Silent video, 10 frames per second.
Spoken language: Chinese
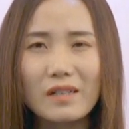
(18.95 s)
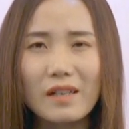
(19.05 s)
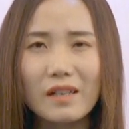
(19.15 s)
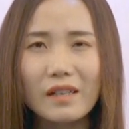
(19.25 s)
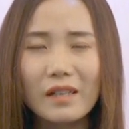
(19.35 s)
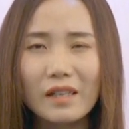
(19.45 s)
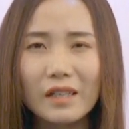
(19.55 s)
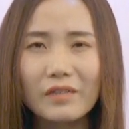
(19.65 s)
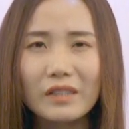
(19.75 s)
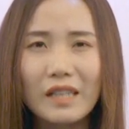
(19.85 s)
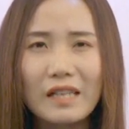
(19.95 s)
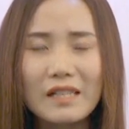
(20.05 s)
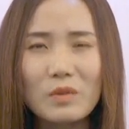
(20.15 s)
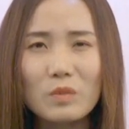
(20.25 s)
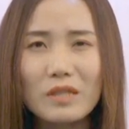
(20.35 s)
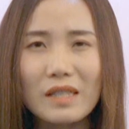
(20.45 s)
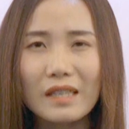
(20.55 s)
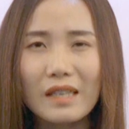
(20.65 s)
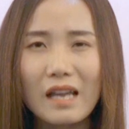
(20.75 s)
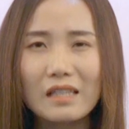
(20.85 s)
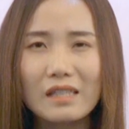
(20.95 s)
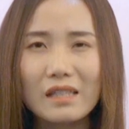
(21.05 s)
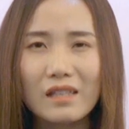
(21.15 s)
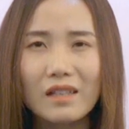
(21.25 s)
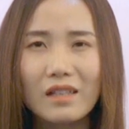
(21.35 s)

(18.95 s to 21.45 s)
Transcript: 人，一副天真无邪的样子；